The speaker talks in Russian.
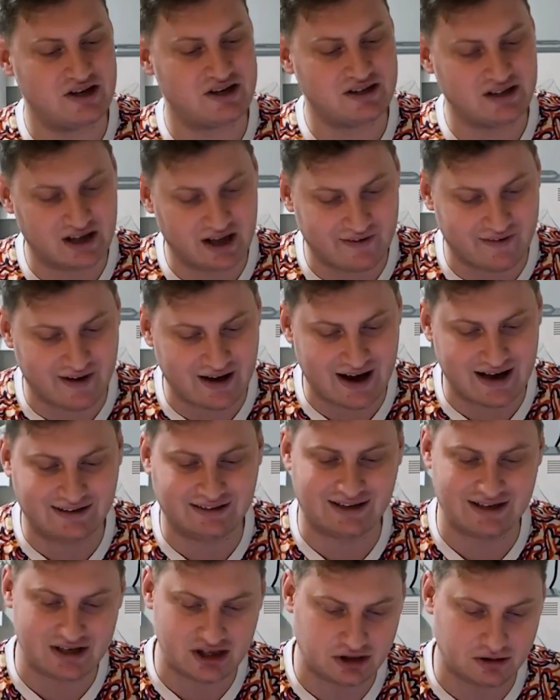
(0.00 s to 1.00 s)
честно говоря,
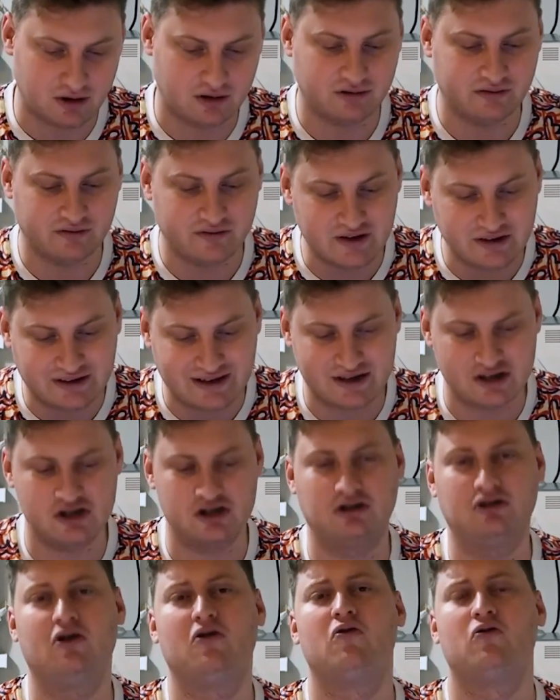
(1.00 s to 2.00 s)
трэш в Твиттере,
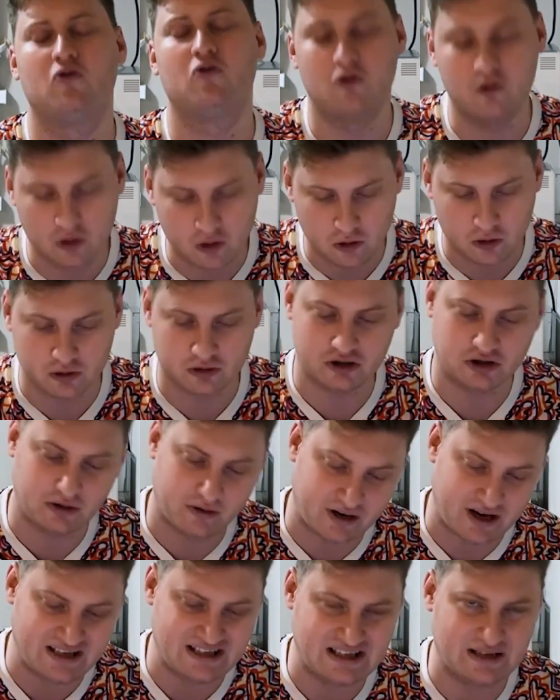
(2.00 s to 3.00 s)
что у Кукуруку,
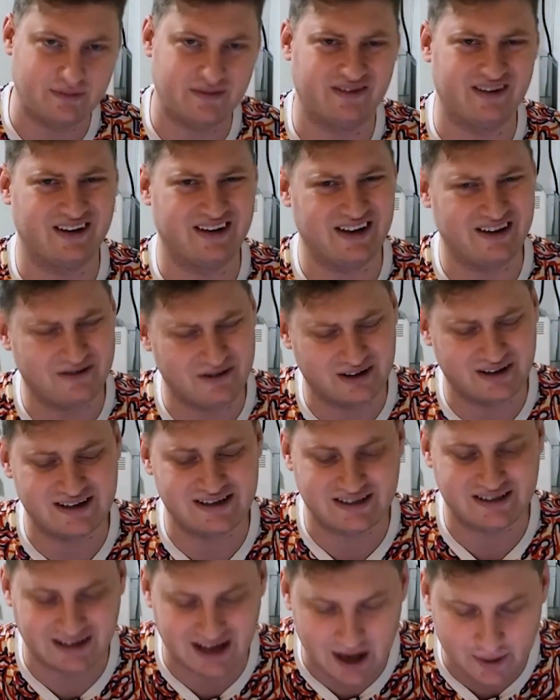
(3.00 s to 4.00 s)
что у Родимого,
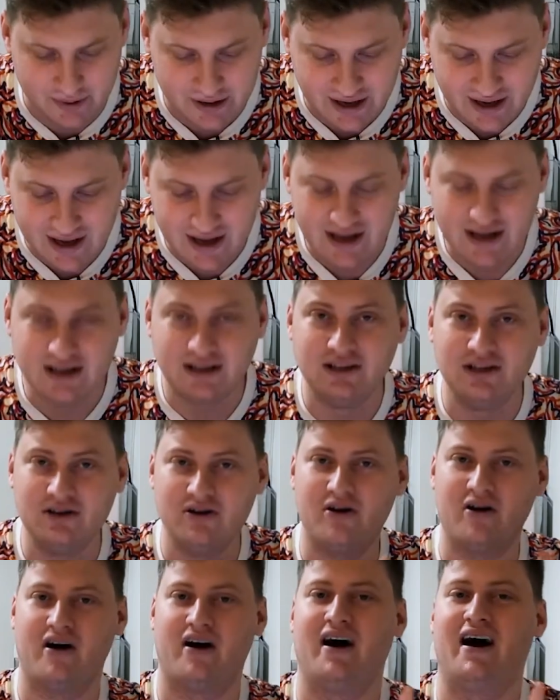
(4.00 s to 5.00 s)
довольно слабый.
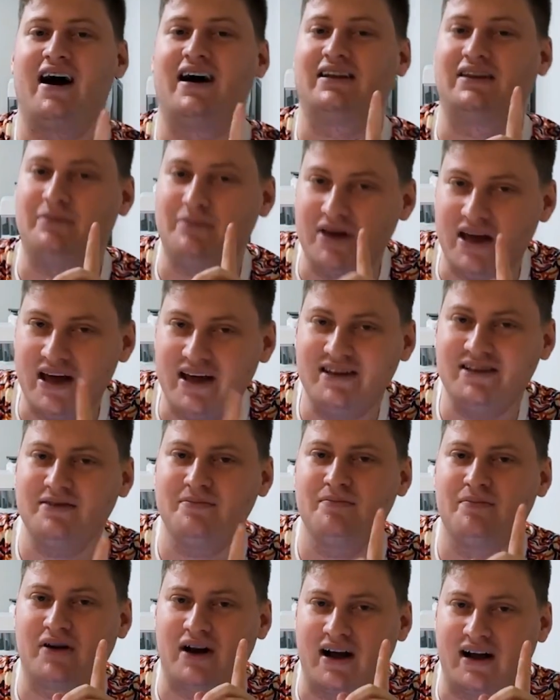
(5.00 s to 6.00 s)
Но
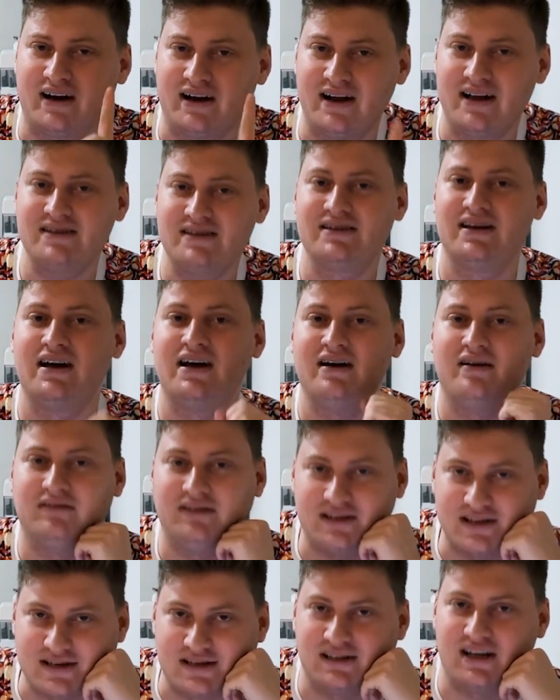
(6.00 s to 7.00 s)
отметим прогресс
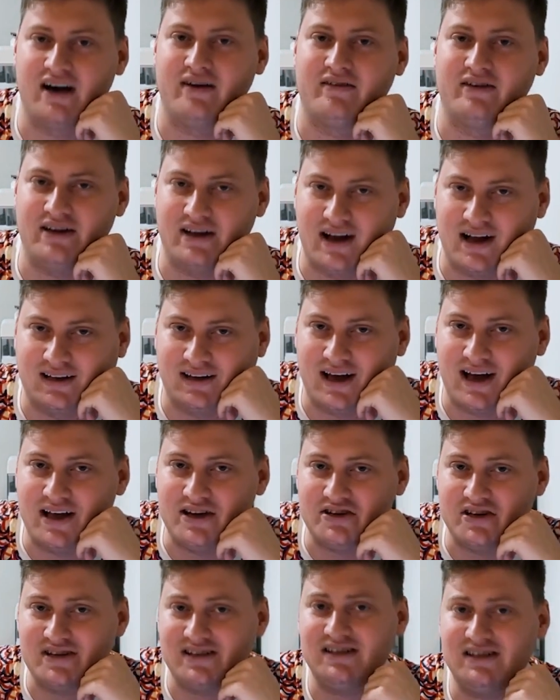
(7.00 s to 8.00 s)
Владислава
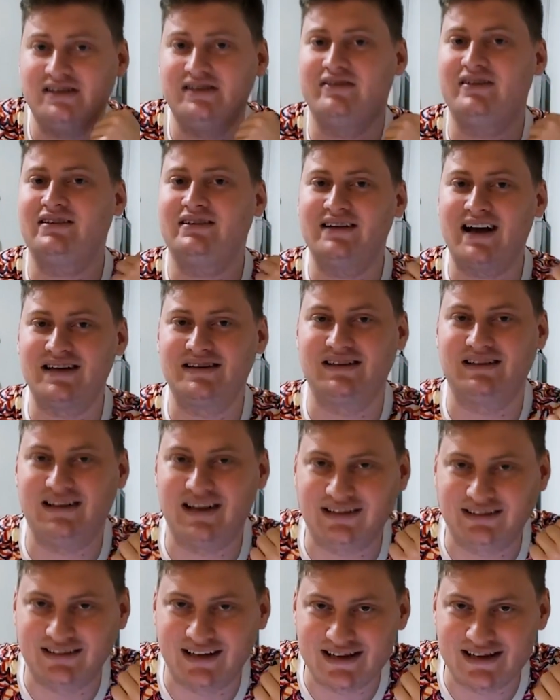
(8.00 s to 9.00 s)
Николаевича. Если 19 лет